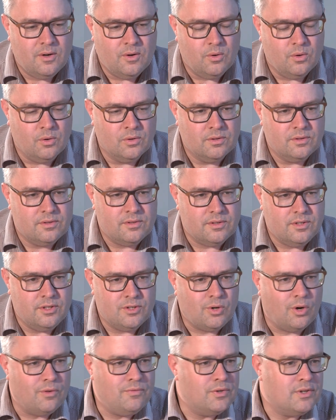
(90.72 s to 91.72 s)
und
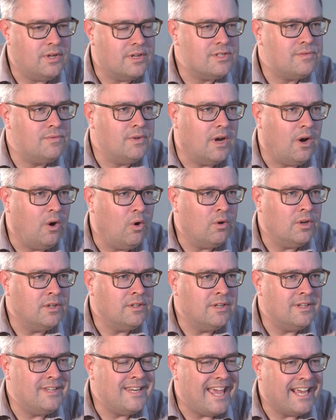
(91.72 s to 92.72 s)
ich hoffe, dass wir auch in
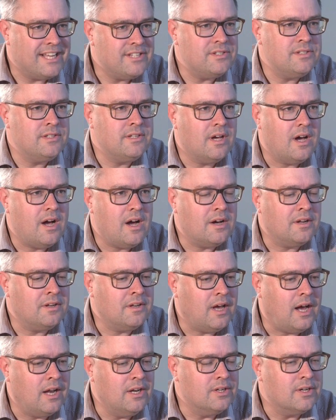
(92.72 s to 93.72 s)
den nächsten Jahren
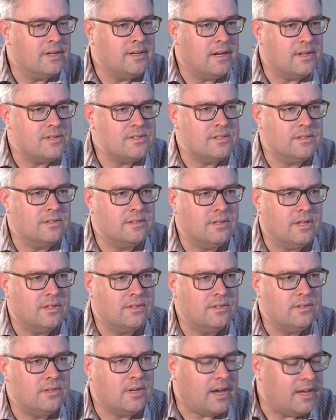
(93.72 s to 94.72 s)
alle Klassen
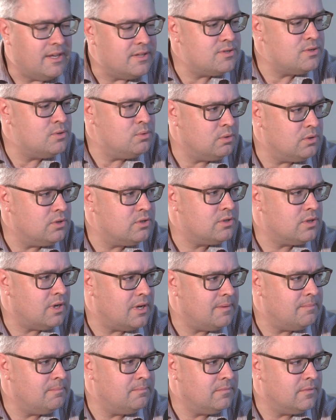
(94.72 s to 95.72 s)
dann dreizügig
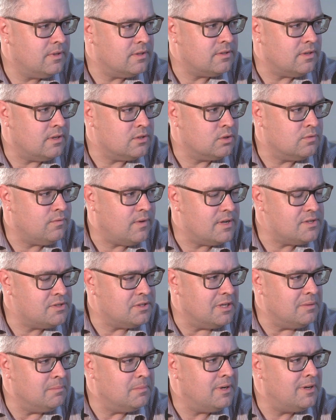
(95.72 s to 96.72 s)
haben, dass es also quasi
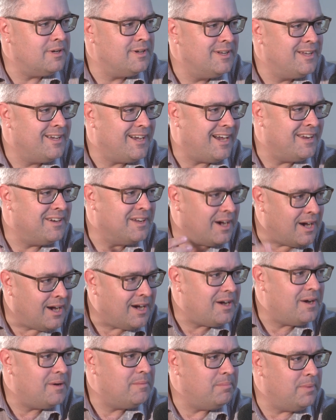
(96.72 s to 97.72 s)
immer eine
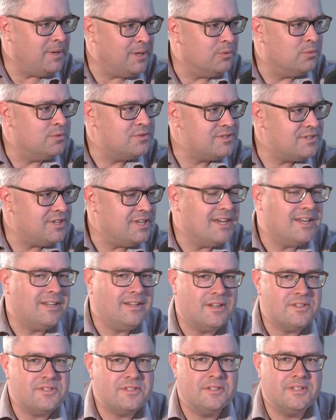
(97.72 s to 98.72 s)
A, B und
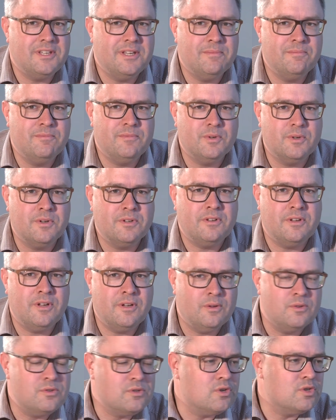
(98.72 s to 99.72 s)
C-Klasse geben wird in
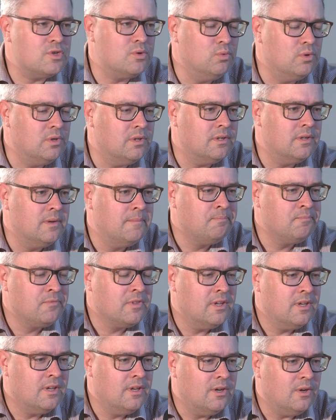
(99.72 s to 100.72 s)
unserer Schule.
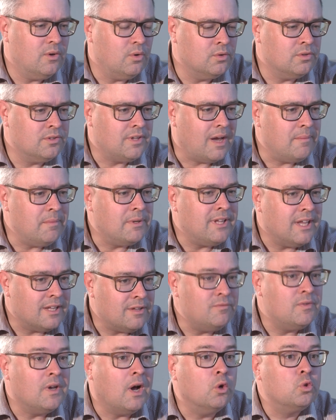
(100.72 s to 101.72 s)
Und damit
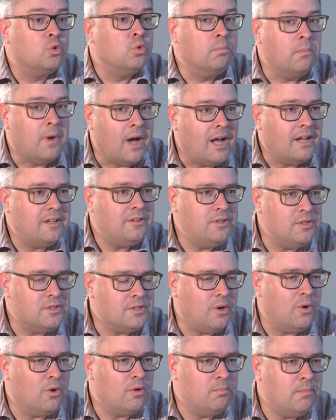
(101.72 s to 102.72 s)
hätten wir automatisch
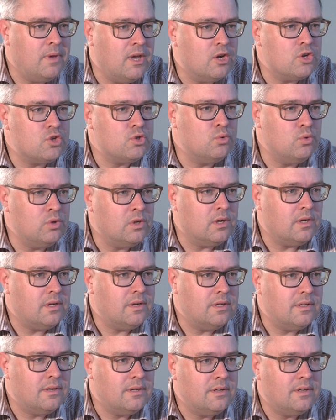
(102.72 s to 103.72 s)
auch mehr Schüler
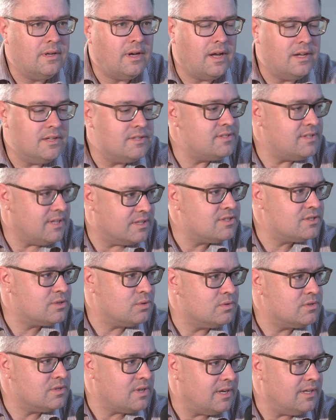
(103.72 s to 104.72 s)
als jetzt
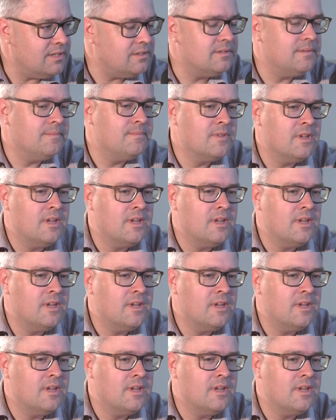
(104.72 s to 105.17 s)
zurzeit.